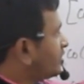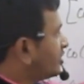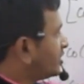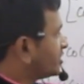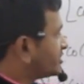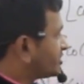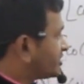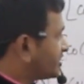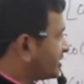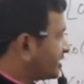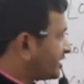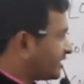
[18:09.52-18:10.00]
वो
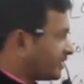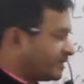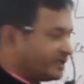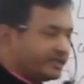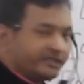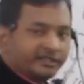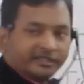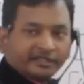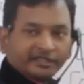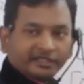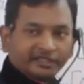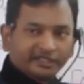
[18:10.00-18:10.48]
कौन सी है
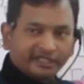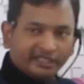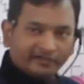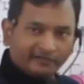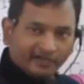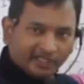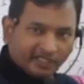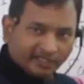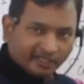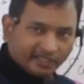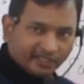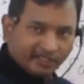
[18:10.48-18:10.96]
ये
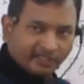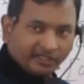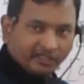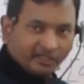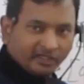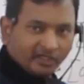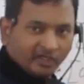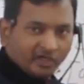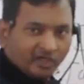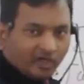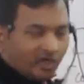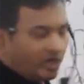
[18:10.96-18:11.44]
वाली है
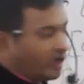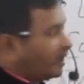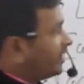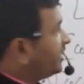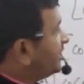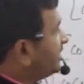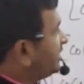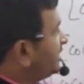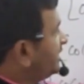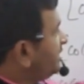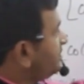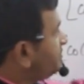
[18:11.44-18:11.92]
और
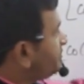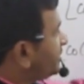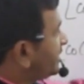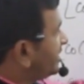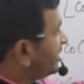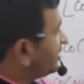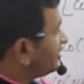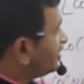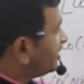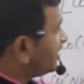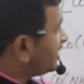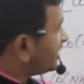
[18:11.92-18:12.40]
इन्हीं
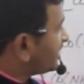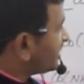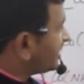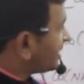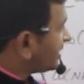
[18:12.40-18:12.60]
पर्टिकुलर